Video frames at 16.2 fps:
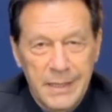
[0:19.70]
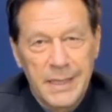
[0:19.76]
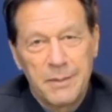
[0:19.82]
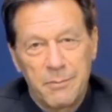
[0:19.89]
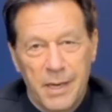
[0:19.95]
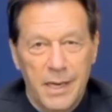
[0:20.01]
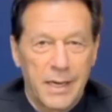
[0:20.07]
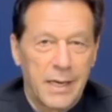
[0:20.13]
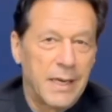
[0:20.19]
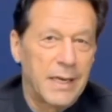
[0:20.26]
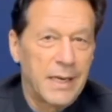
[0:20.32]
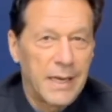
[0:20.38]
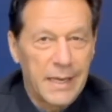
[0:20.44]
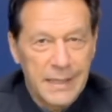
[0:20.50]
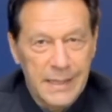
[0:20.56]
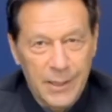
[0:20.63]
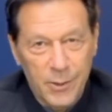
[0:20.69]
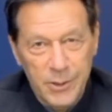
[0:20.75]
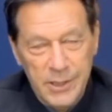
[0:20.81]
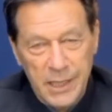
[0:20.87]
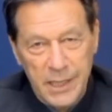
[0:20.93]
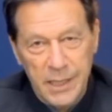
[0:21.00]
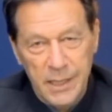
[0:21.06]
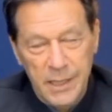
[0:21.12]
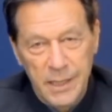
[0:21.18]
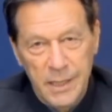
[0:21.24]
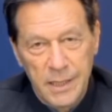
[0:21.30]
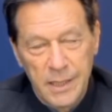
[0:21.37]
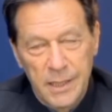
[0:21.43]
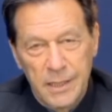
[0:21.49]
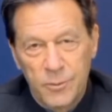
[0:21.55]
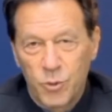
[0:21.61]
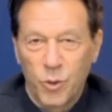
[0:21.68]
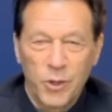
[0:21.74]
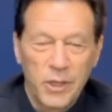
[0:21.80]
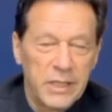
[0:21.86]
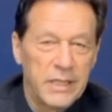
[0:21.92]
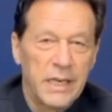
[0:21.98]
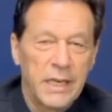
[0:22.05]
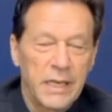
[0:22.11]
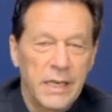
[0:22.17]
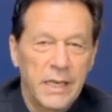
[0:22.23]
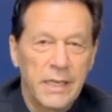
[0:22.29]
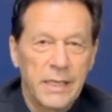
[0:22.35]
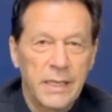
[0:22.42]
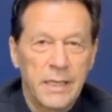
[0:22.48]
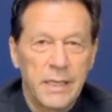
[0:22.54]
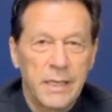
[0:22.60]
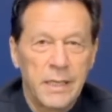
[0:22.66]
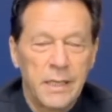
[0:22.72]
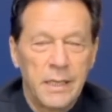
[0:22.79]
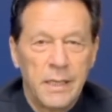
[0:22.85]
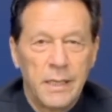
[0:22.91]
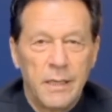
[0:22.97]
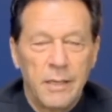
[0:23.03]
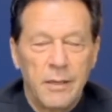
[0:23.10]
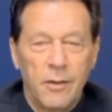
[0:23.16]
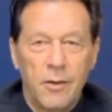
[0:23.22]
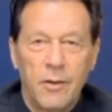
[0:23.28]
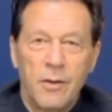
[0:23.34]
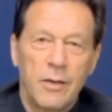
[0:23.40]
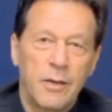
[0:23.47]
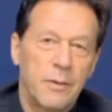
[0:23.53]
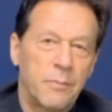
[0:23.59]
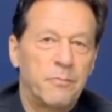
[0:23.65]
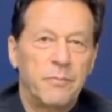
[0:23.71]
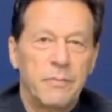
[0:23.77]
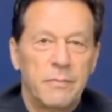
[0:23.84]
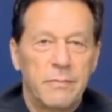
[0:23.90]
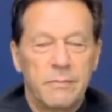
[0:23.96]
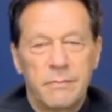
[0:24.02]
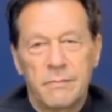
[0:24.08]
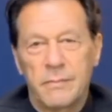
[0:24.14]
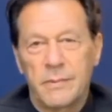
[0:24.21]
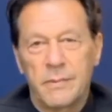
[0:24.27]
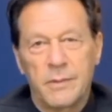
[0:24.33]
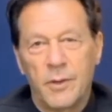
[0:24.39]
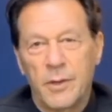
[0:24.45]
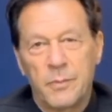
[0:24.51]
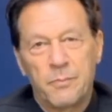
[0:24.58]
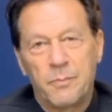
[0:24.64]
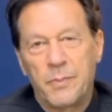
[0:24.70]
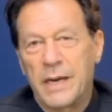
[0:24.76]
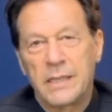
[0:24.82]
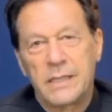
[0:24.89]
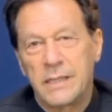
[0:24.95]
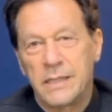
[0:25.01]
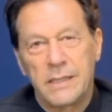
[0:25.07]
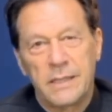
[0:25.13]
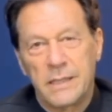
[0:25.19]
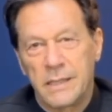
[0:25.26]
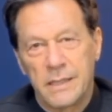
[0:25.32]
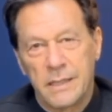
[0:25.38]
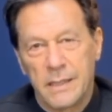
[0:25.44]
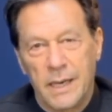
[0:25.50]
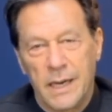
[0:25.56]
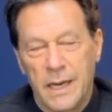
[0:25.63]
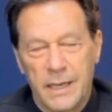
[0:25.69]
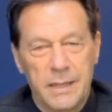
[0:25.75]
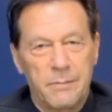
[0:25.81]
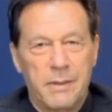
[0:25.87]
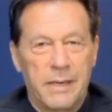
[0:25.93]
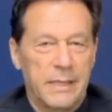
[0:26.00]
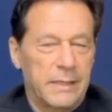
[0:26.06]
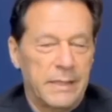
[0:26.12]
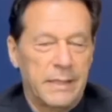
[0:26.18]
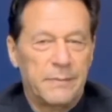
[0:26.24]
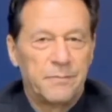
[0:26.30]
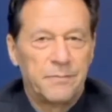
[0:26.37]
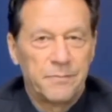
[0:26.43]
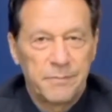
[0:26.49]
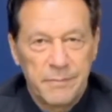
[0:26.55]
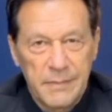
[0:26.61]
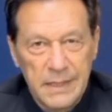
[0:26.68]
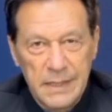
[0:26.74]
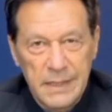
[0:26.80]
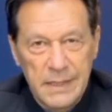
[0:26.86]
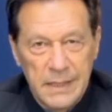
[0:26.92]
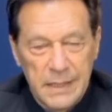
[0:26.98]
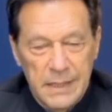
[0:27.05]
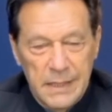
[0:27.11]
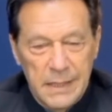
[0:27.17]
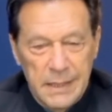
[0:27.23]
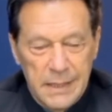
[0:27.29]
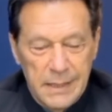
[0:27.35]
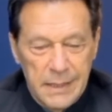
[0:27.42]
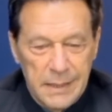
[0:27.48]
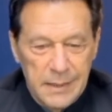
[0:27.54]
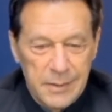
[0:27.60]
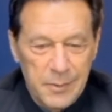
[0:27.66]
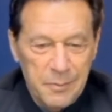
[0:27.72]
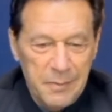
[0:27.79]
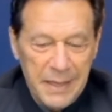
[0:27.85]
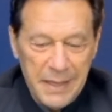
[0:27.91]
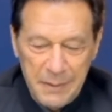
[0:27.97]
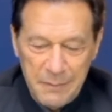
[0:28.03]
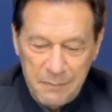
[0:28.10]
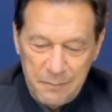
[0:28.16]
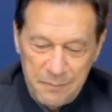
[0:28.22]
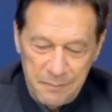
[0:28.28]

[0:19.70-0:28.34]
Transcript: कि इमरान खान अलहदा हो जाए थोड़ी देर के लिए और और पार्टी आगे बढ़ जाए तो मैं